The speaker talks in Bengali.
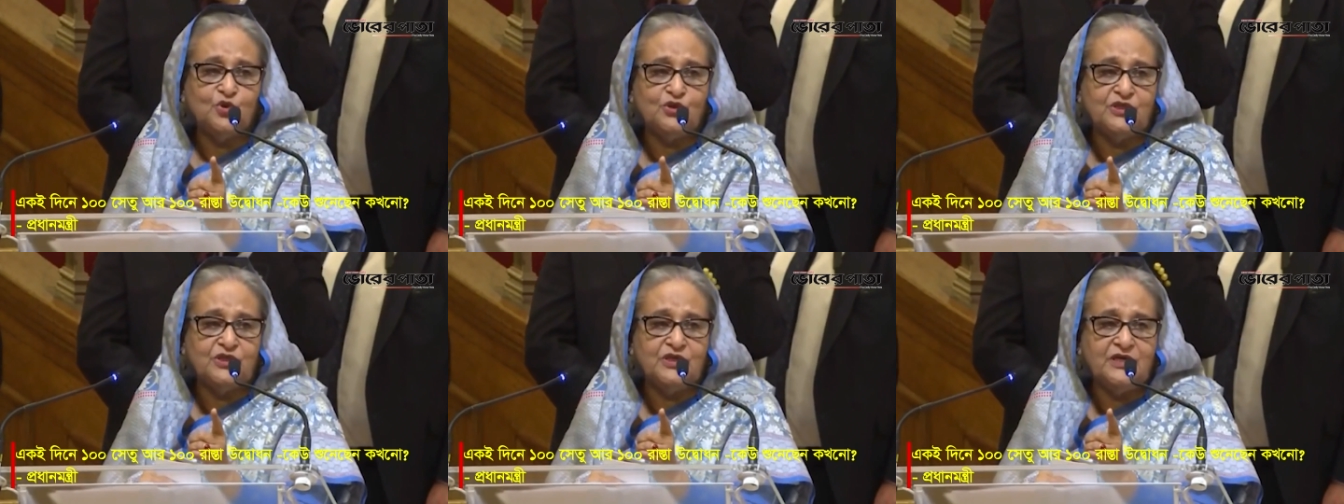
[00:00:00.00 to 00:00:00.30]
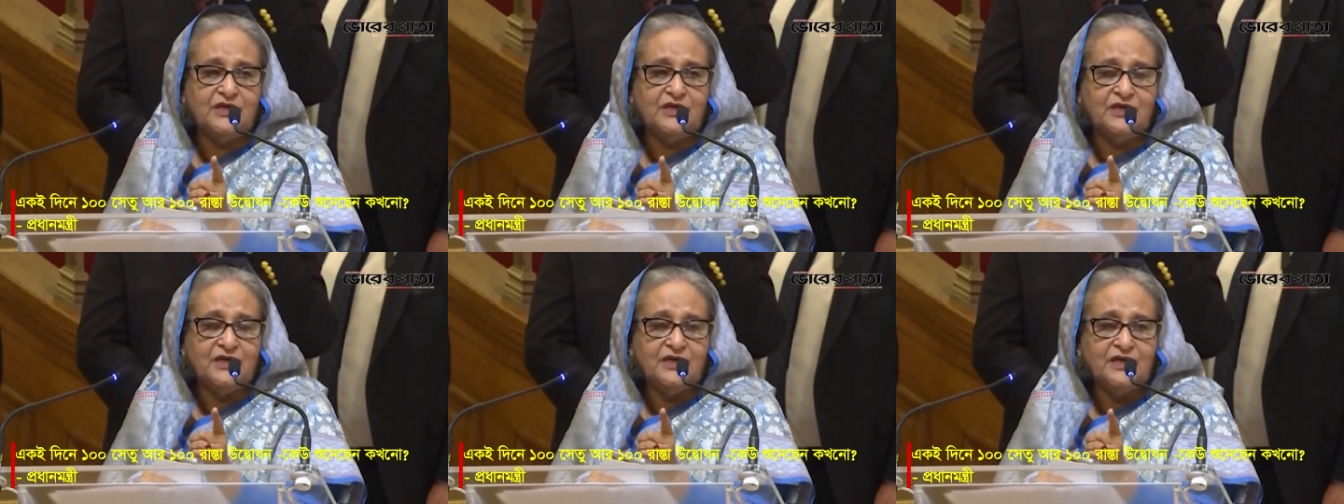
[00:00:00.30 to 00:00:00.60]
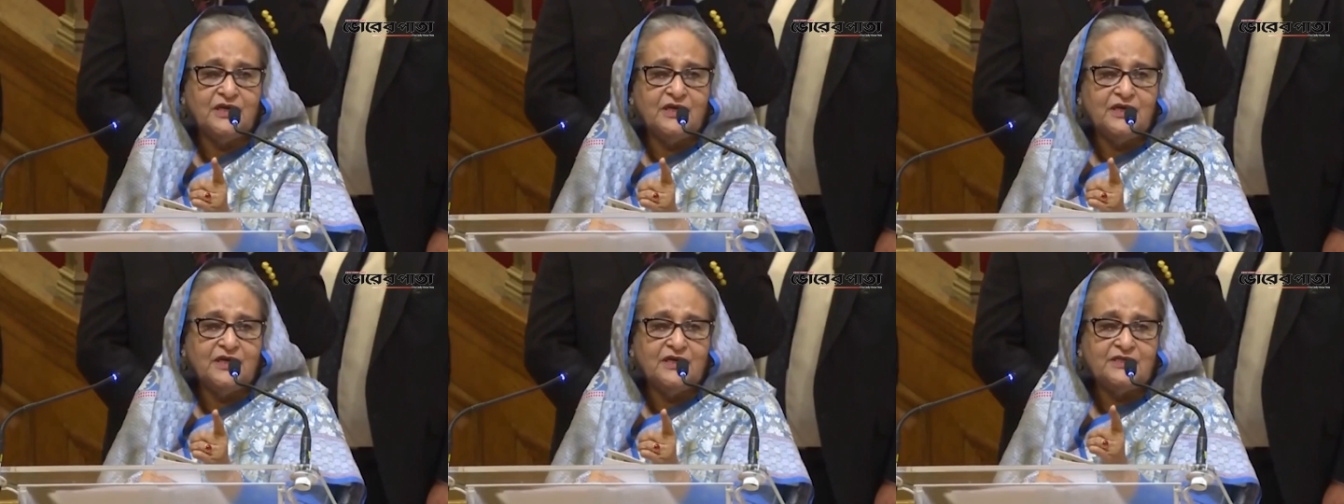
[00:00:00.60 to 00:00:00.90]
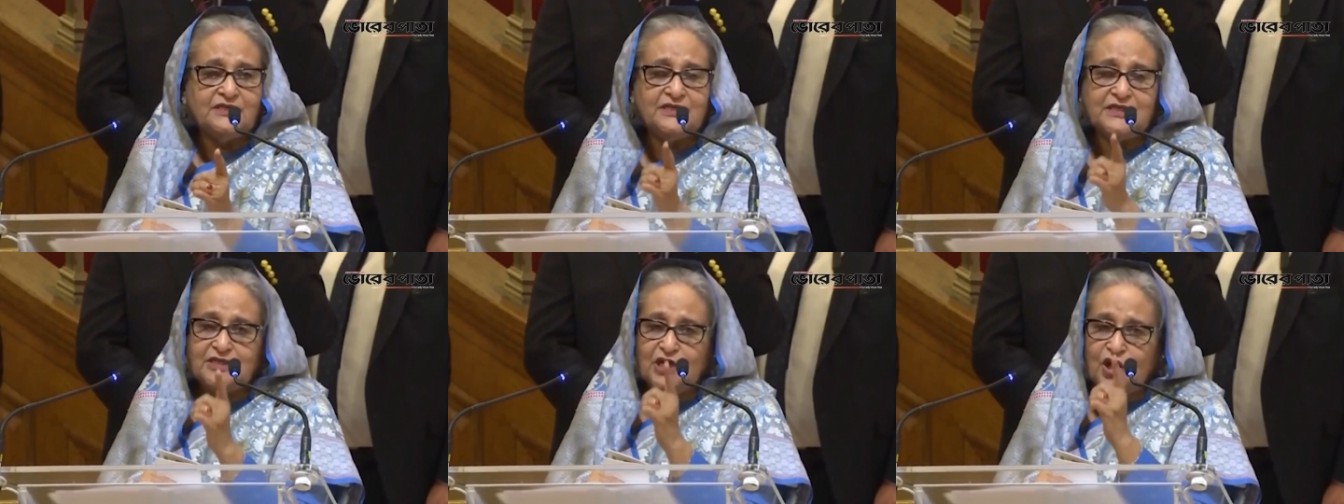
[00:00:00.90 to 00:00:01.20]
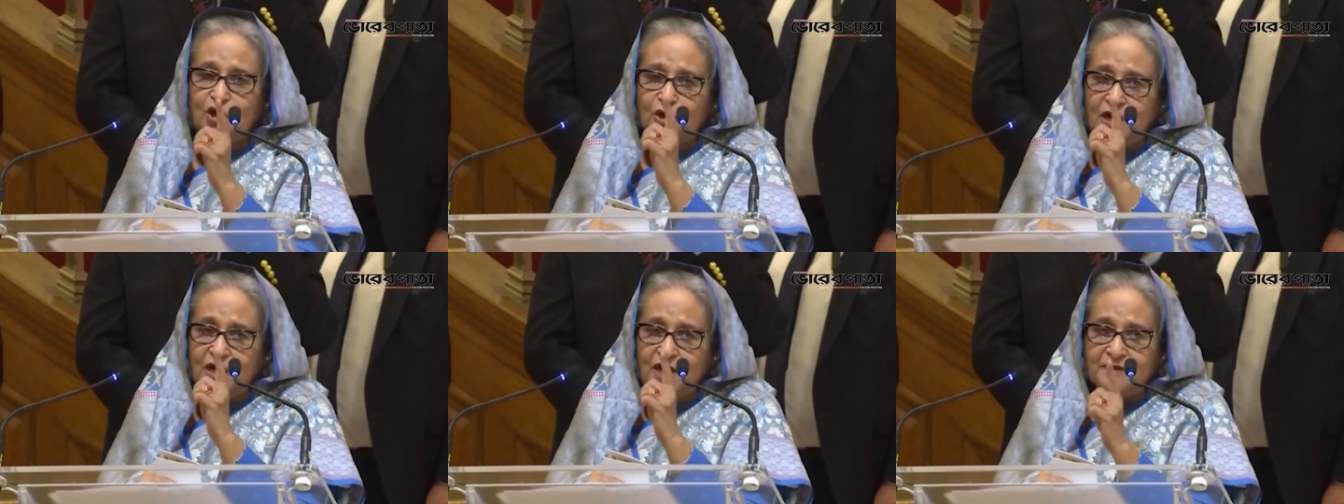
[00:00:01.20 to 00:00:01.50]
উন্নতি
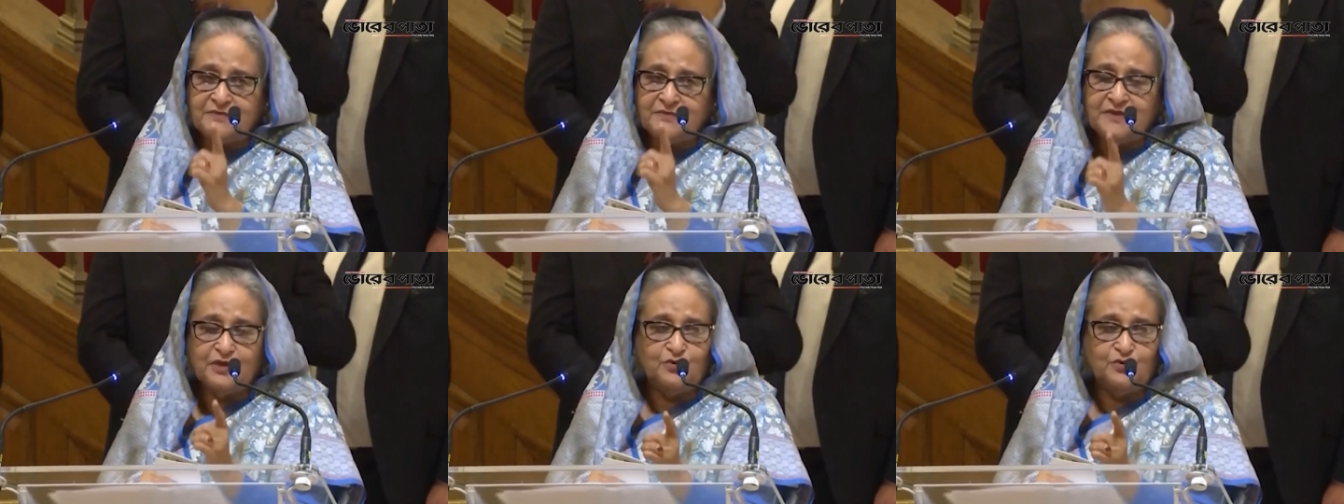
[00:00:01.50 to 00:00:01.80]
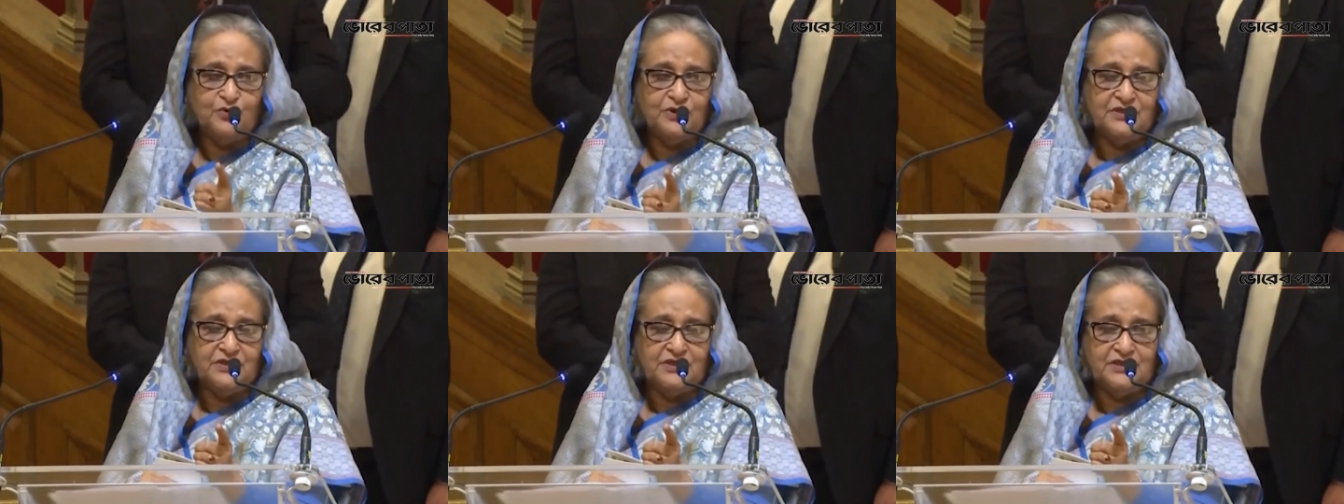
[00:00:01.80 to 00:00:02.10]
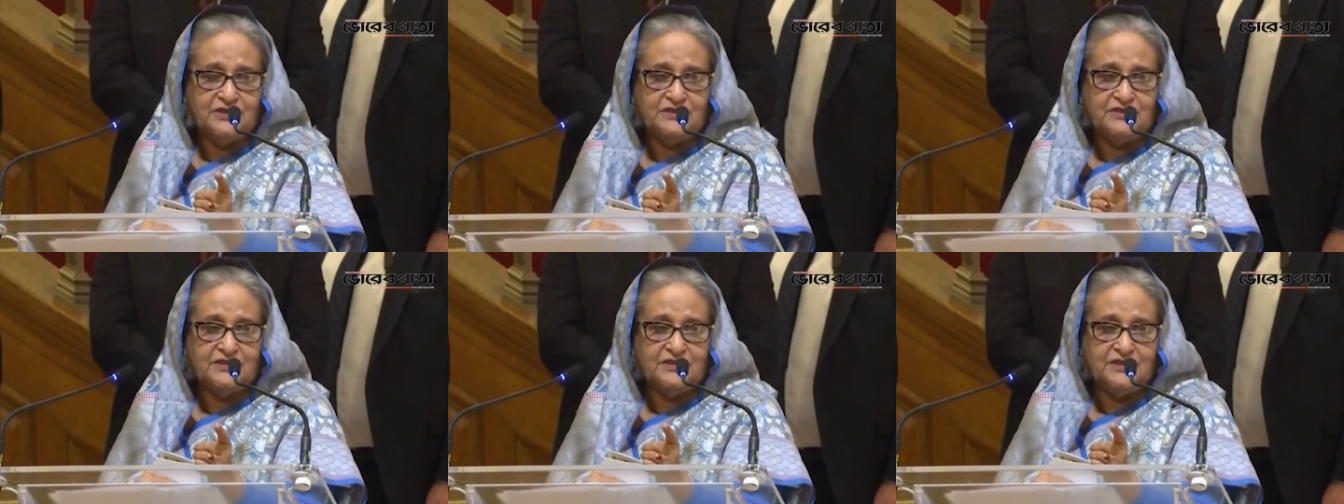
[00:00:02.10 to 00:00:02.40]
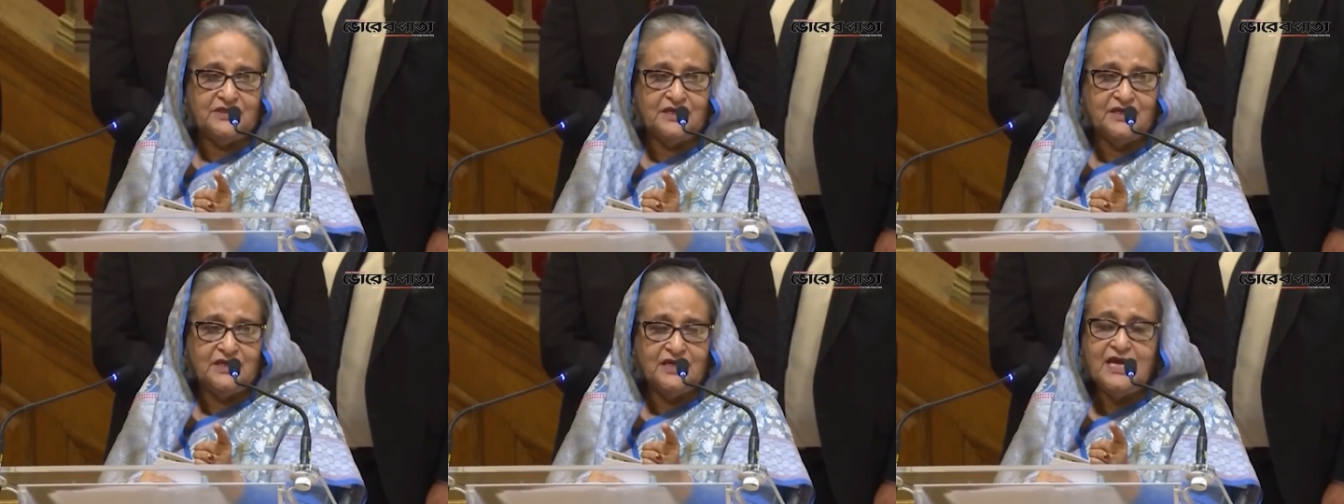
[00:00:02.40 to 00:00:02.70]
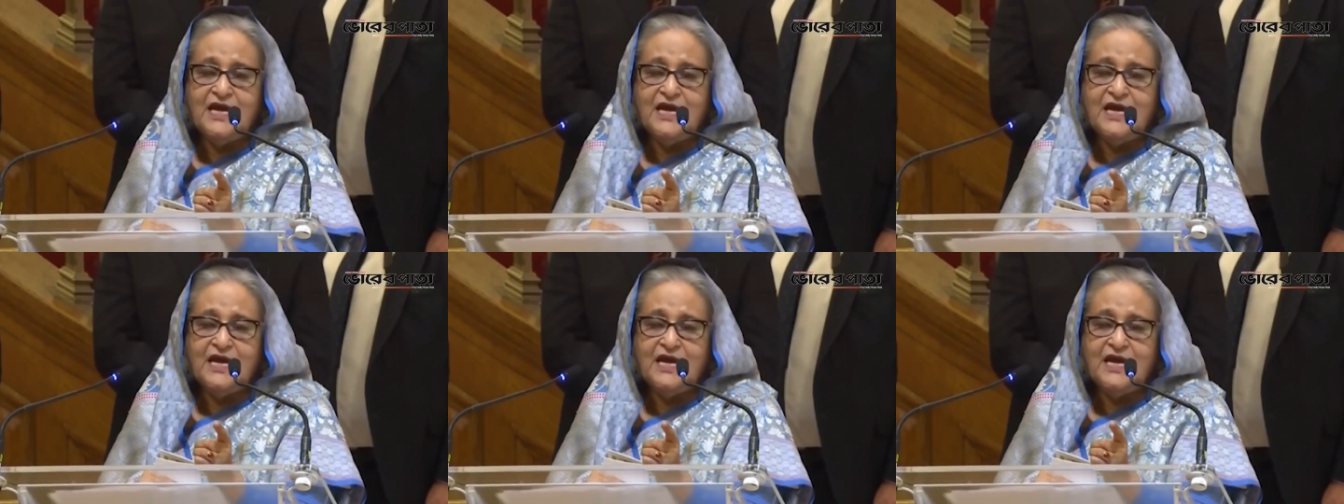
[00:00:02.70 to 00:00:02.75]
সেটাও আমরা করে দিয়েছি